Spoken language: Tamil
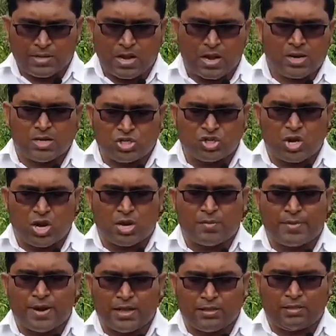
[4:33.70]
ஞான
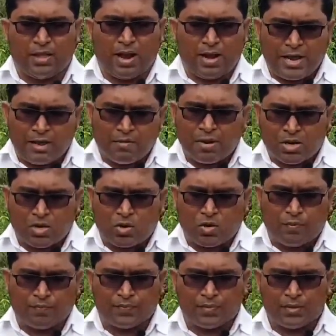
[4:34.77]
ஸ்நானம் எடுத்த
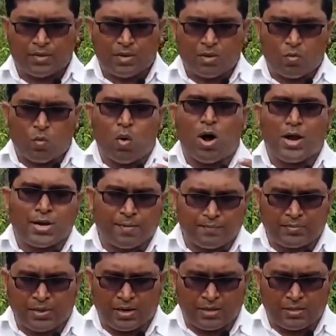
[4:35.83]
அனைவருக்கும்
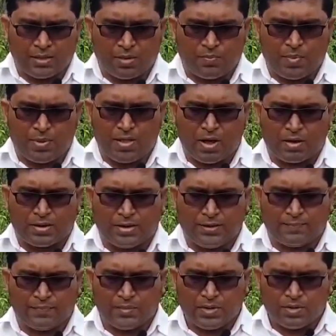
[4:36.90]
வானம்
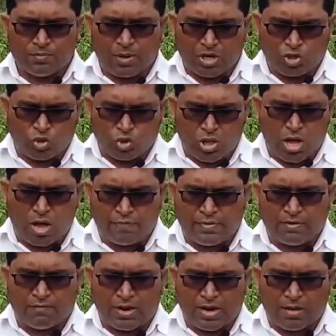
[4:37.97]
திறந்திருப்பதாக பரிசுத்த
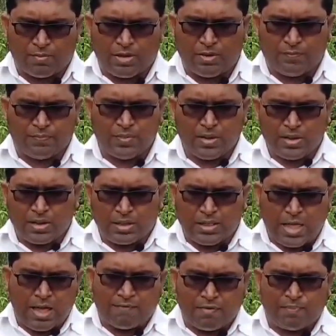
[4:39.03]
ஆவின் வல்லமையும்
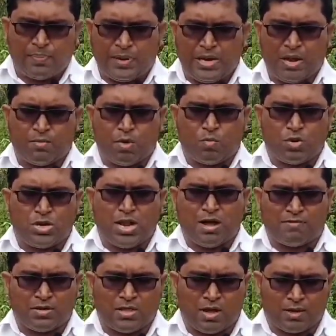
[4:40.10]
தேவ பிரியமும்
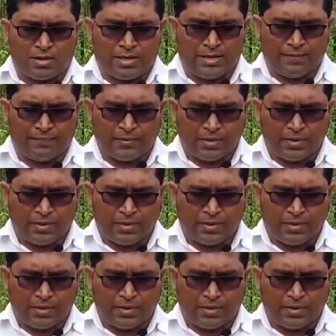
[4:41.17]
உண்டாவதாக